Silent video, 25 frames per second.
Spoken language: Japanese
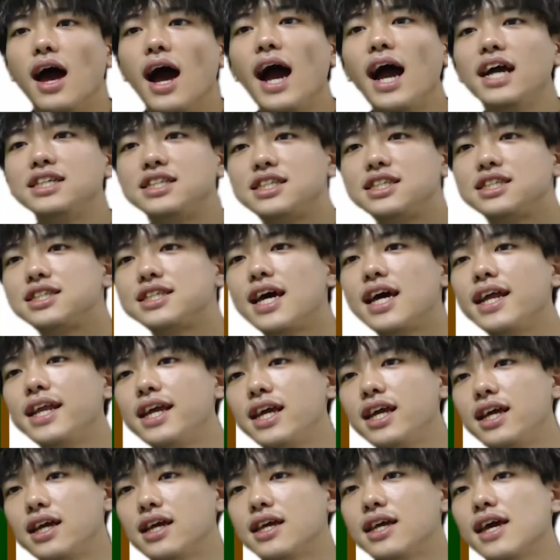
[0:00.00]
はい、実際
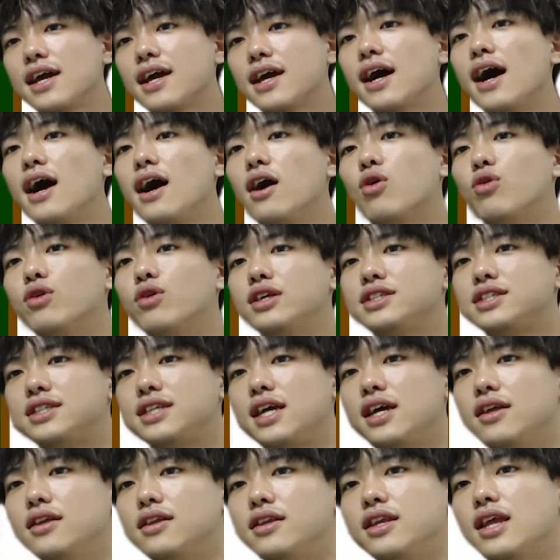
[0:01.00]
に結果、これです
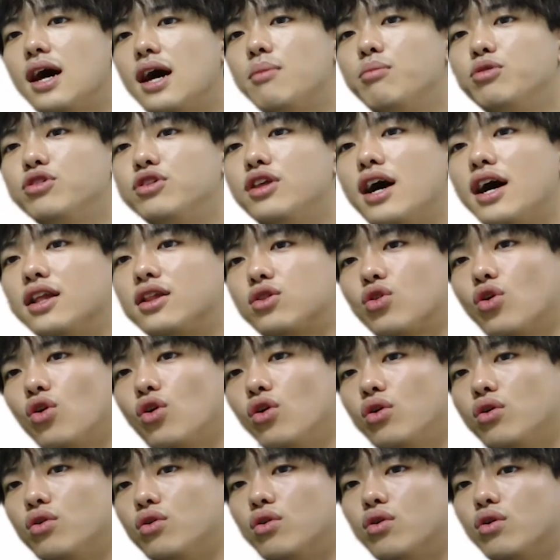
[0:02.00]
ね。ラムダ
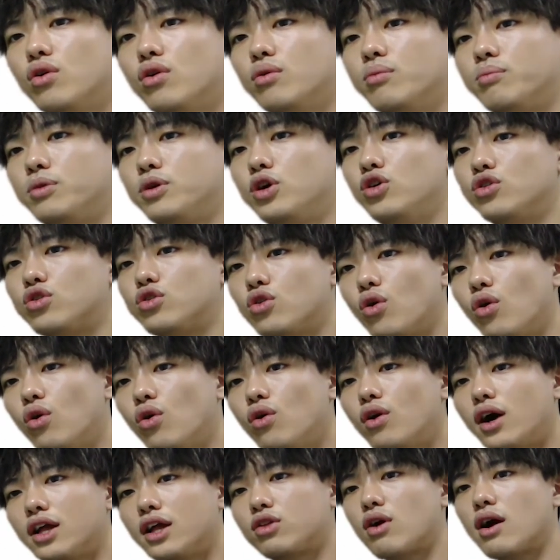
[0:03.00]
とミュー
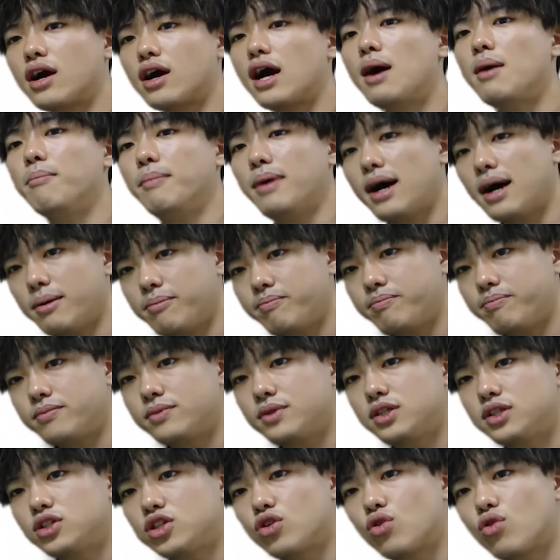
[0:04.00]
と、あとはガンマ。
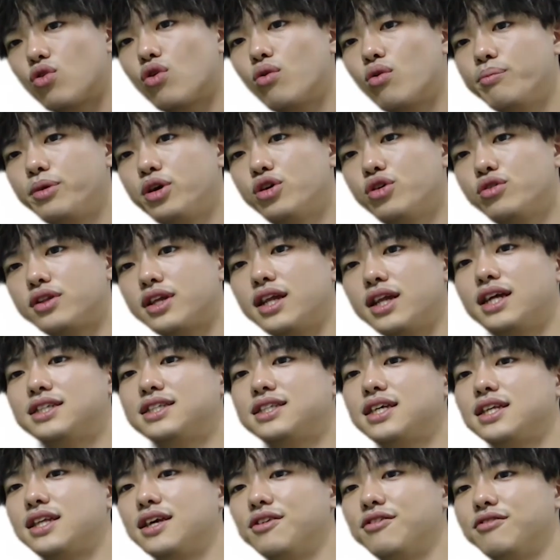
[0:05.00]
ちょっとここミューってなっ
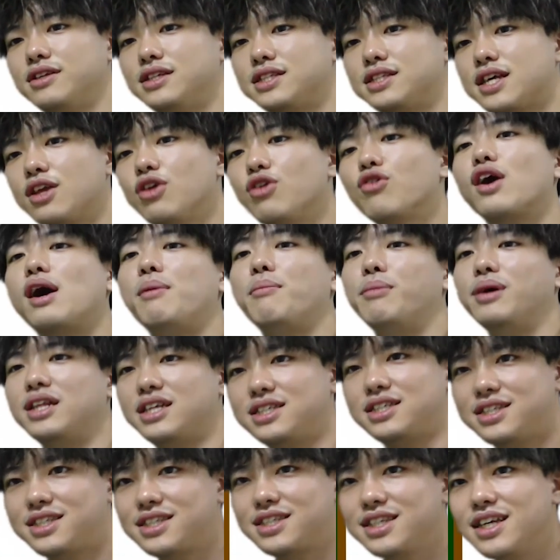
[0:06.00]
ちゃってるんですけど、ガンマで
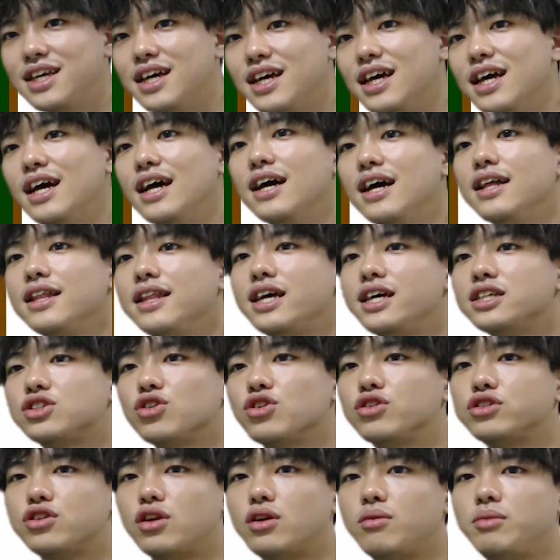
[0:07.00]
す。で、そ
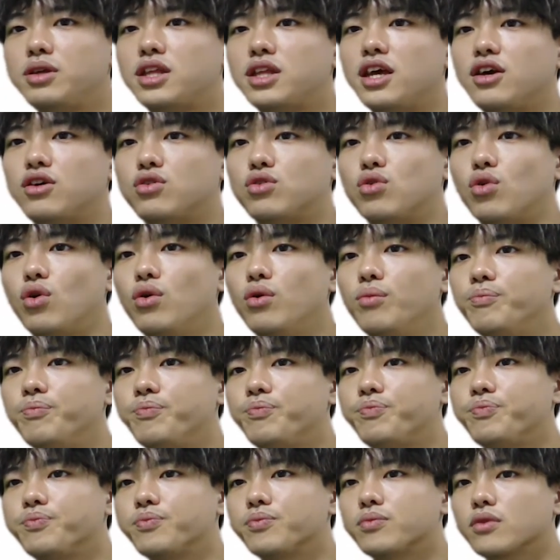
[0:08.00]
れぞれ見ていくと、
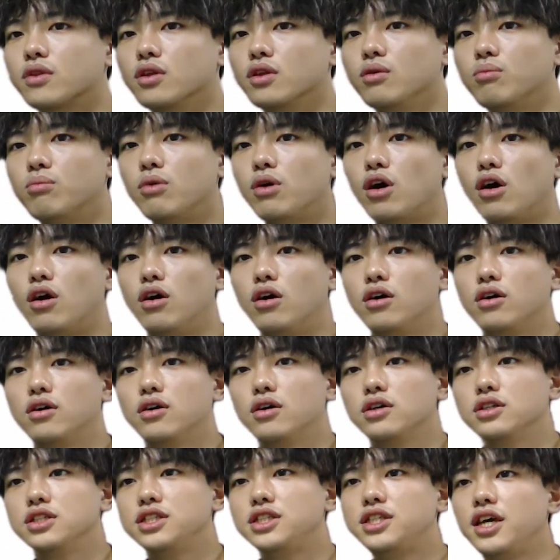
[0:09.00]
まあ、
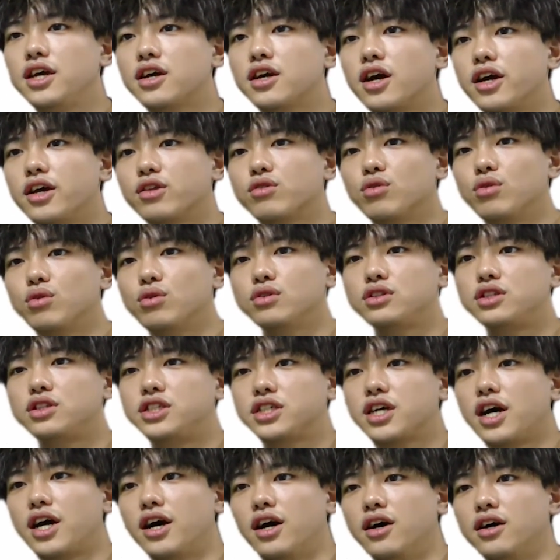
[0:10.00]
正解と
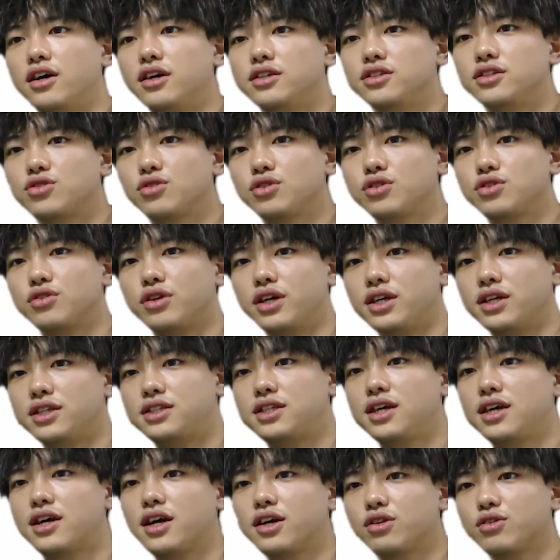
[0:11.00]
近、それぞれ
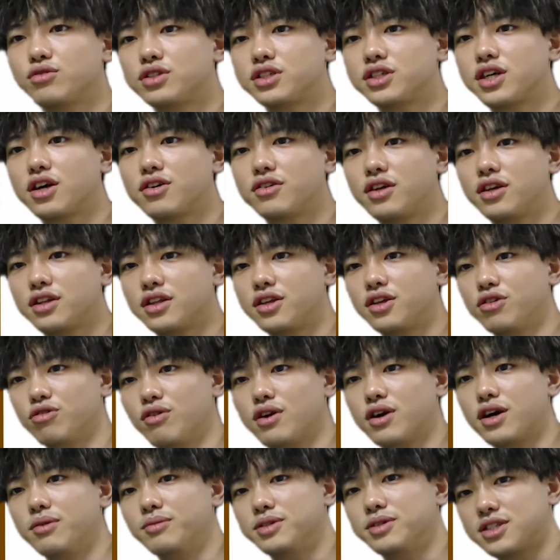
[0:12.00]
正解と近くなってるの
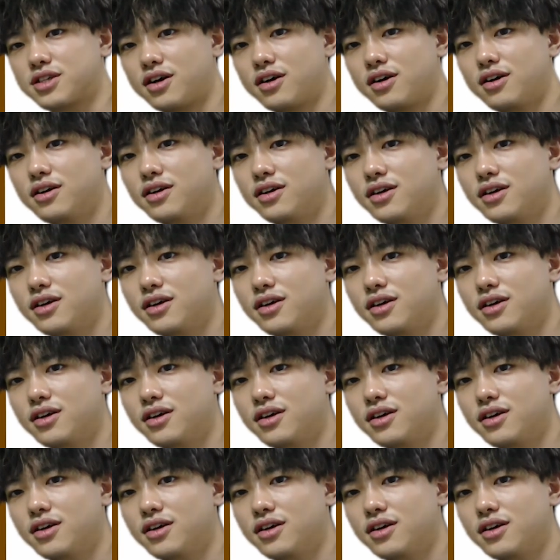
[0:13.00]
分かりますか